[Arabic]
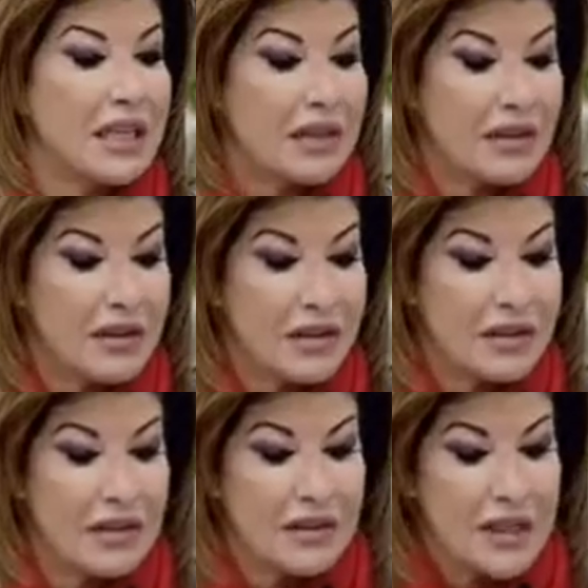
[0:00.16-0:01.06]
آه،
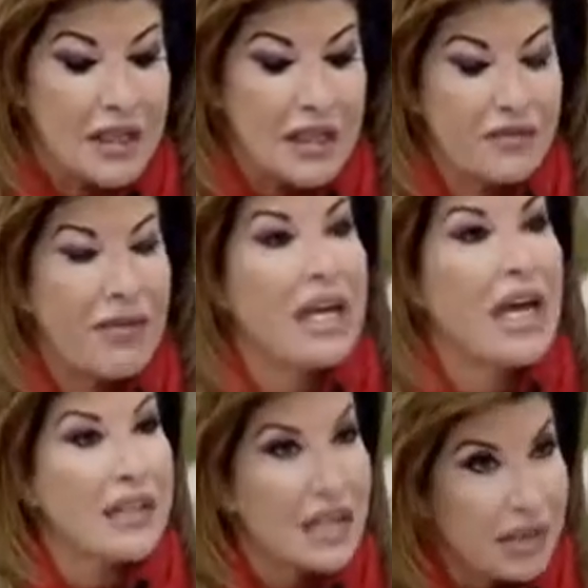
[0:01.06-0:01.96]
آه،
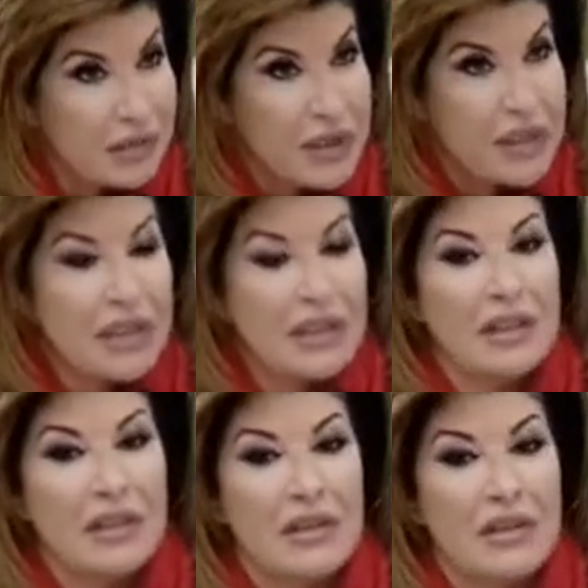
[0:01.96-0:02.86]
فاجأتنا به
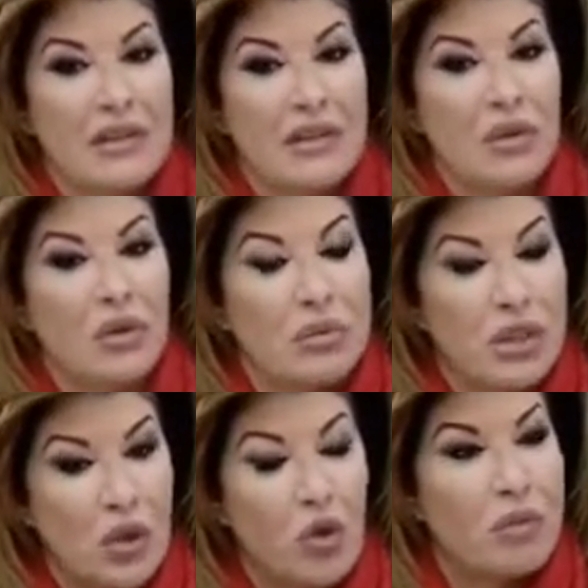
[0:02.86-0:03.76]
آه،
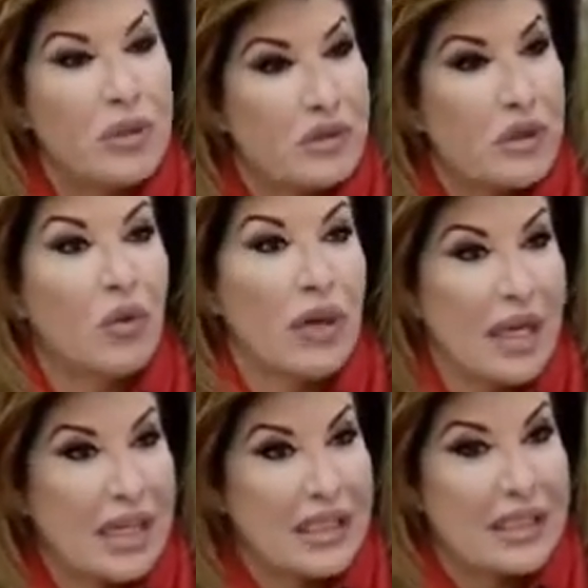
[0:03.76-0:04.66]
من يوم الثورة
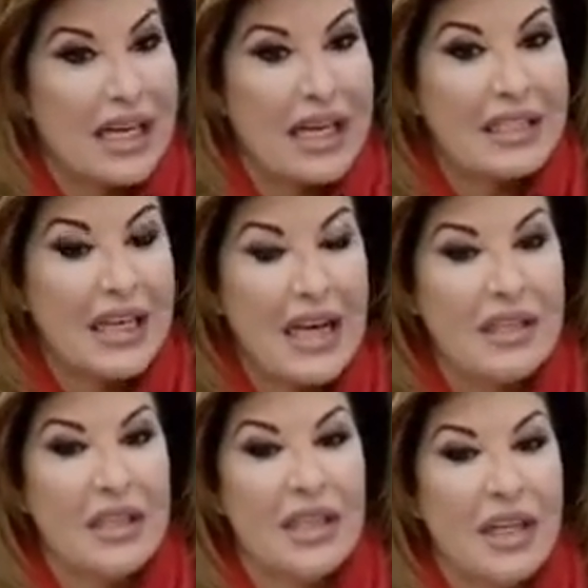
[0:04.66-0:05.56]
حتى
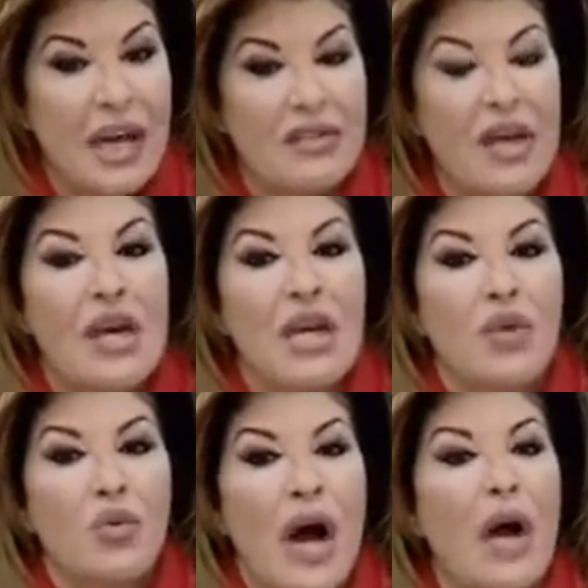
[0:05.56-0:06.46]
هذه اللحظة
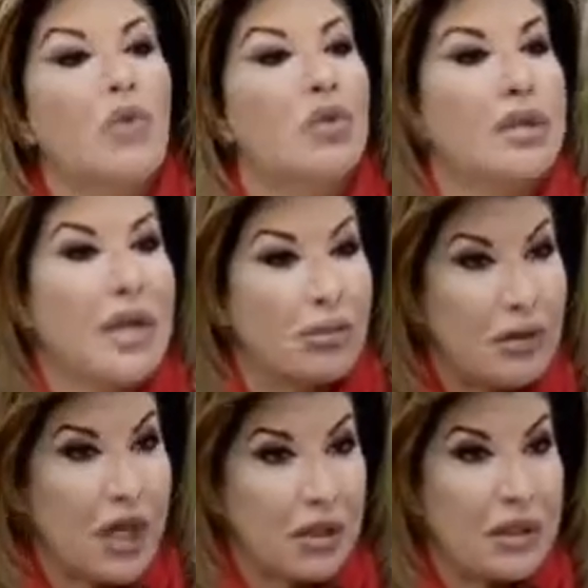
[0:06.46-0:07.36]
وعودة عبد
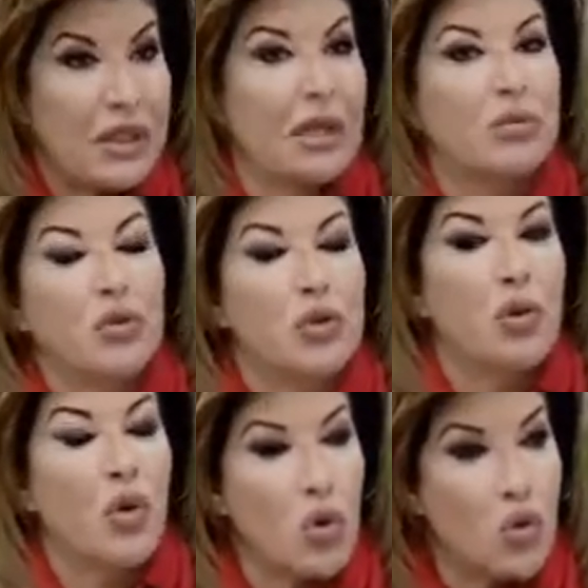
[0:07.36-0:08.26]
الرحمن الأبنودي
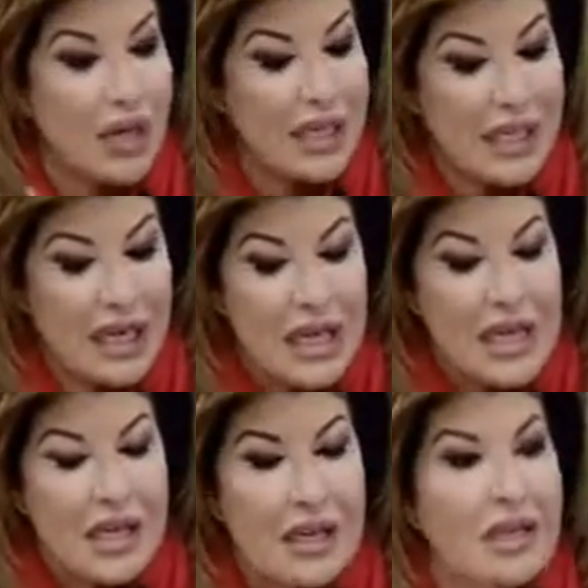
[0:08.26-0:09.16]
بقوة إلى
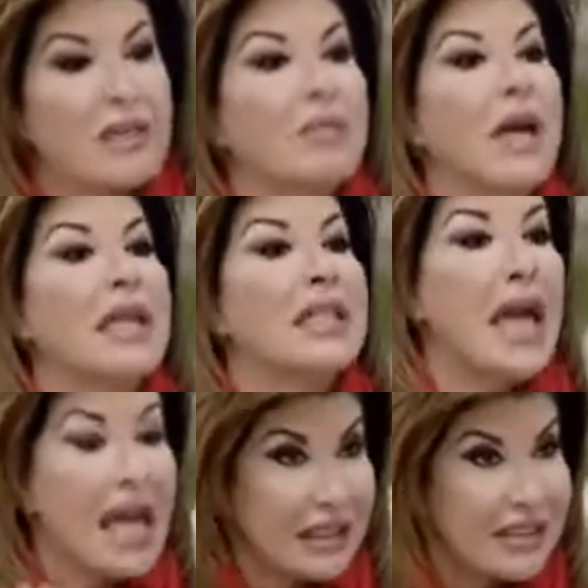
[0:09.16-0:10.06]
نعم.
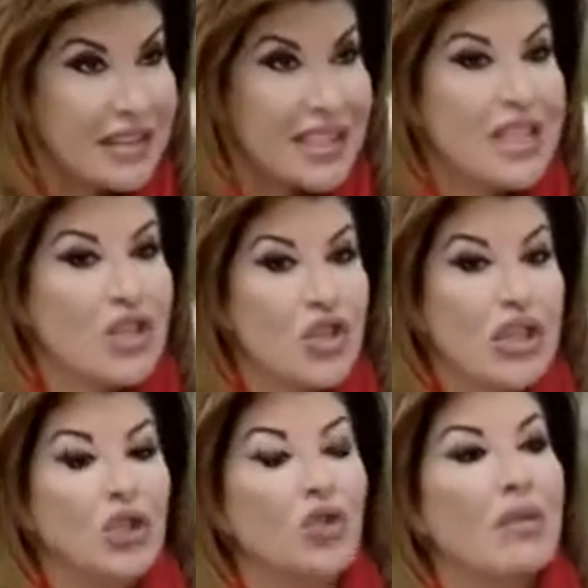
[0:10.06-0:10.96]
ميدان
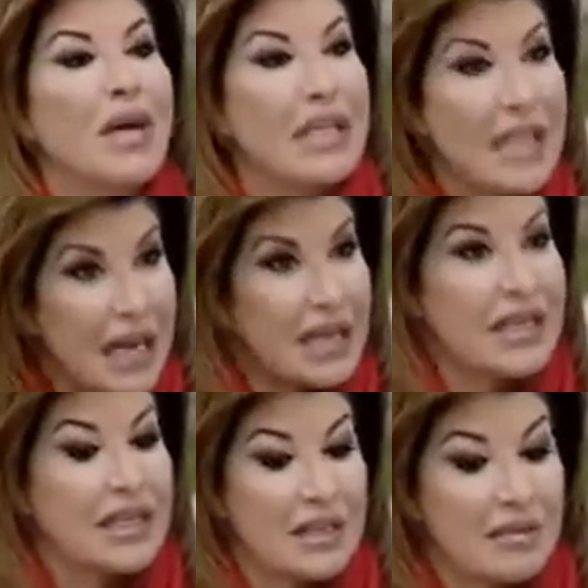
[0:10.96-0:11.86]
الشعر نعم. وميدان
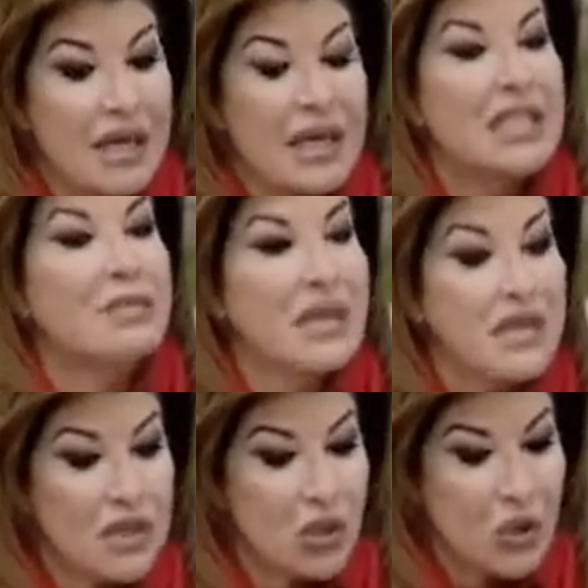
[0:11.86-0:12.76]
ميادين
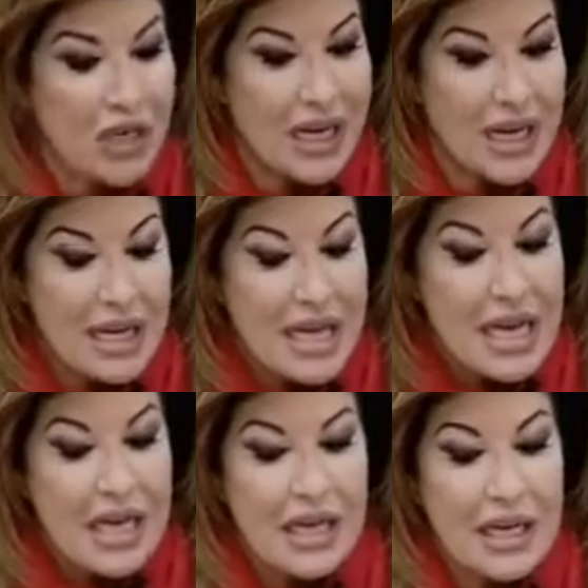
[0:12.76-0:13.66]
مصر كلها
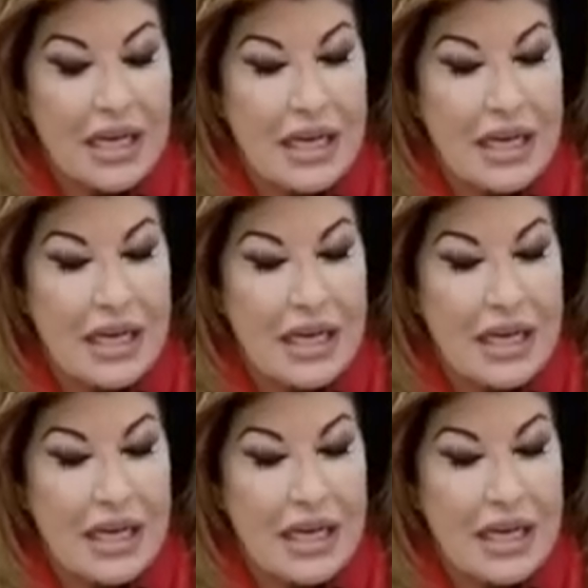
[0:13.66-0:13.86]
نعم.